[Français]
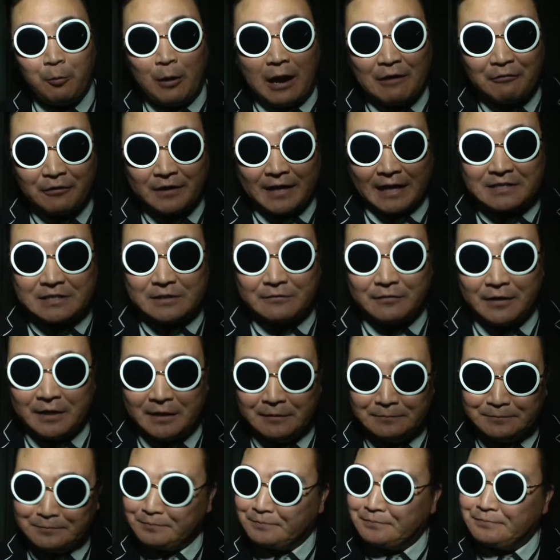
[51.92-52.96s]
Pour Africa TV,
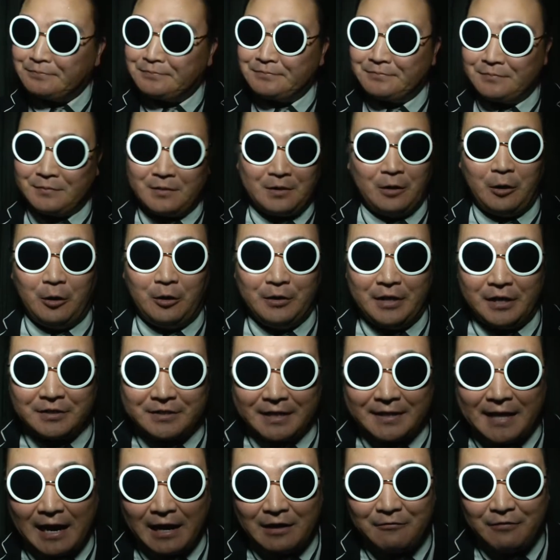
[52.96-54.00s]
on est en train
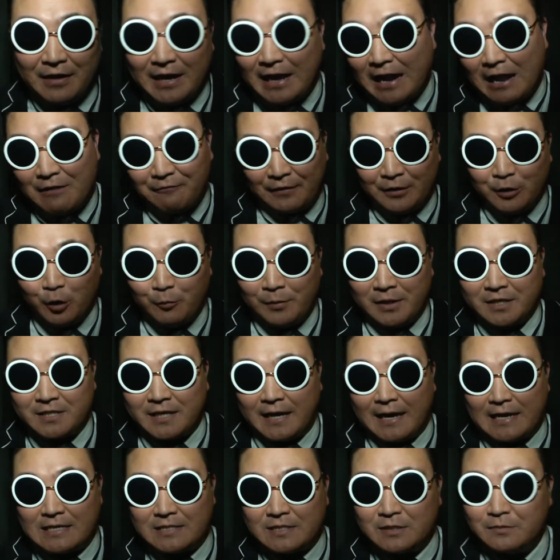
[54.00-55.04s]
d'arriver à la fin de
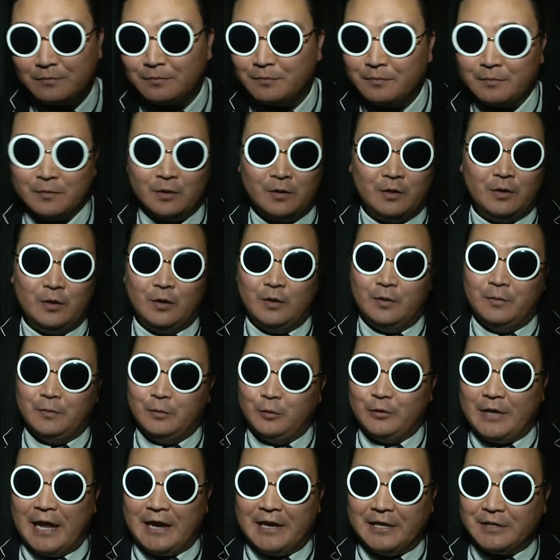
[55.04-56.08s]
2013,
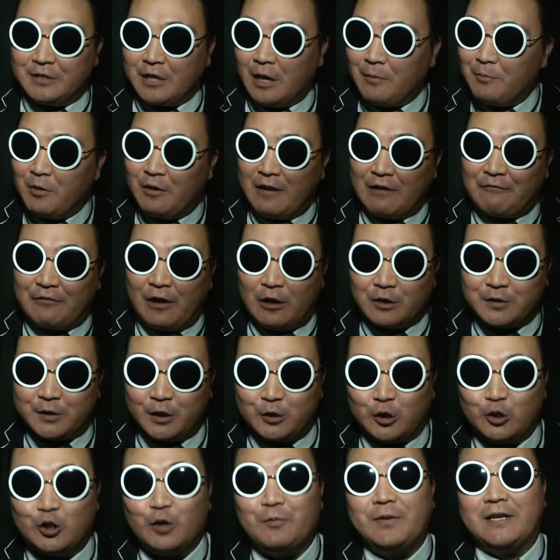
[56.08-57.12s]
une année top, mais on va faire en sorte
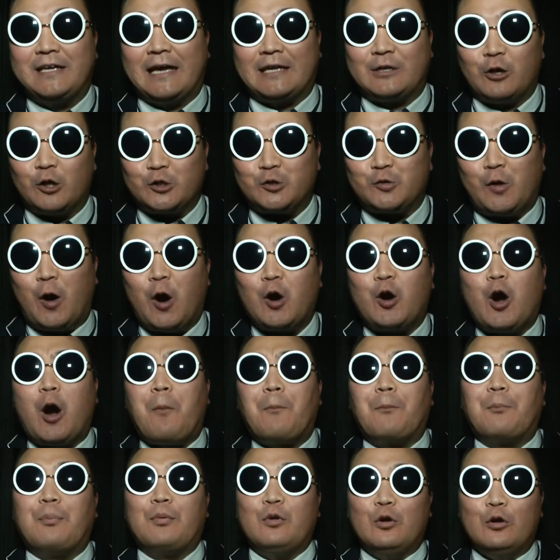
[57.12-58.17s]
que 2014 soit encore
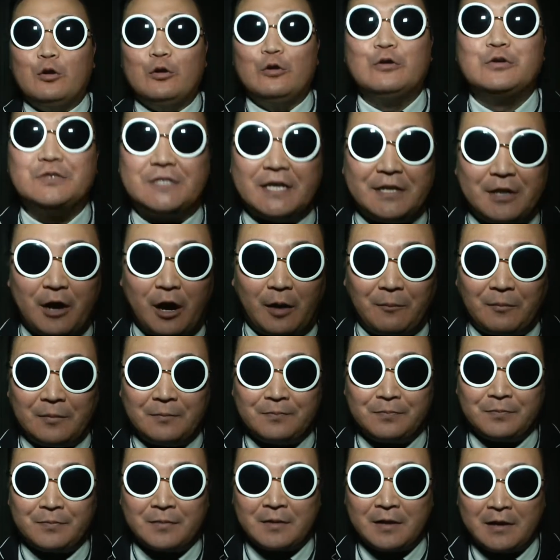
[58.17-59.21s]
plus énorme
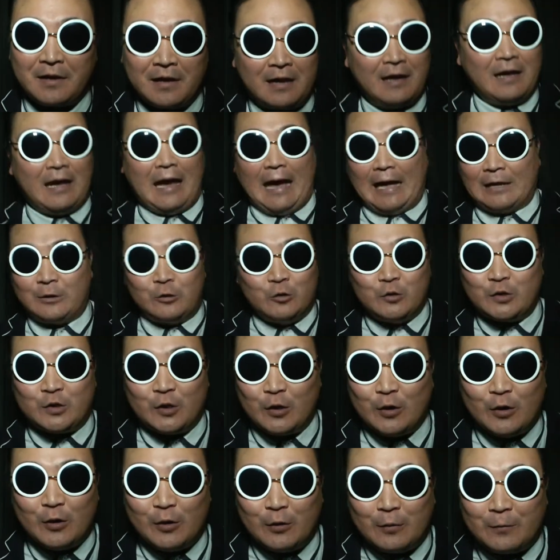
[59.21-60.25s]
tous
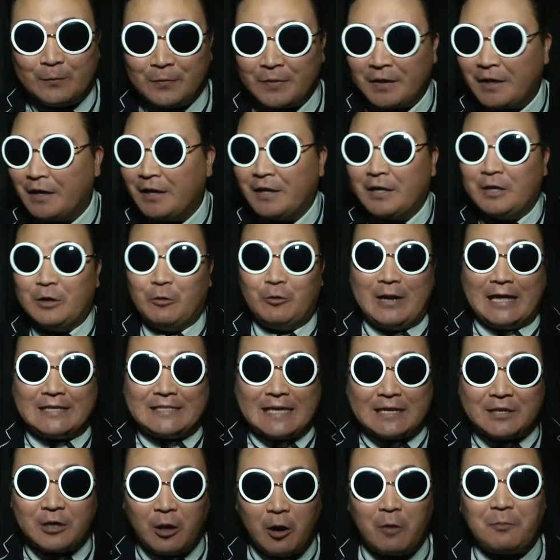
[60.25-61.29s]
ceux qui ont la
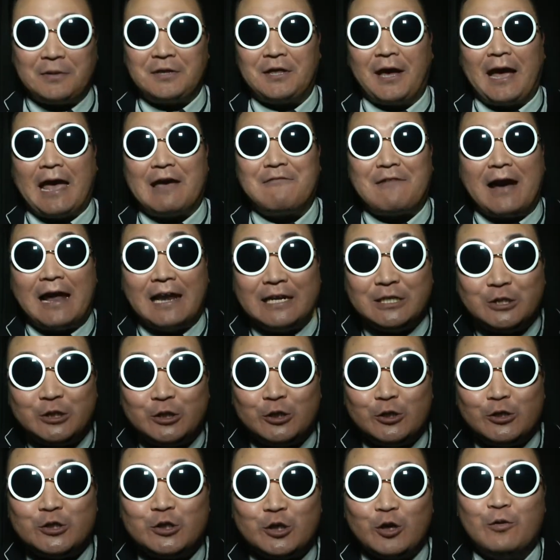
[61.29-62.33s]
tête remplie de rêves, allez
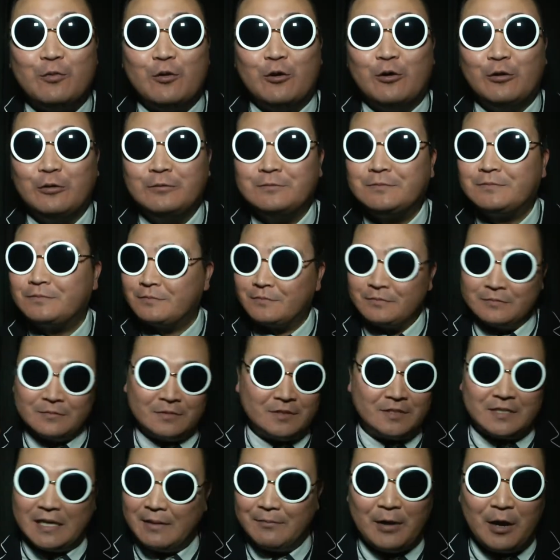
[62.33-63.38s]
jusqu'au bout.
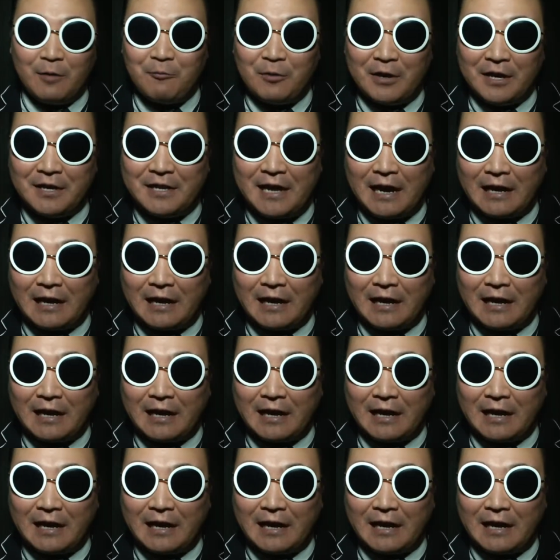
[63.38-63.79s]
C'est le meilleur moyen d'y